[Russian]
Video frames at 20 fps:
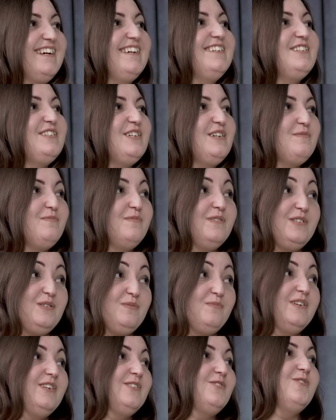раньше
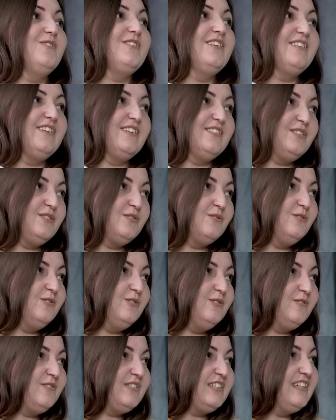это были ну, только ну, нет,
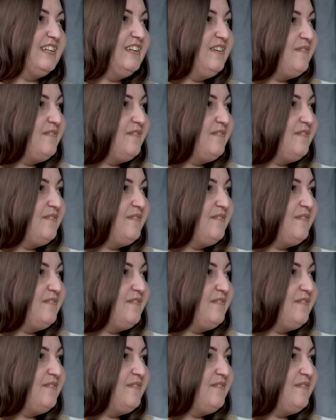кроссовки. Джинсы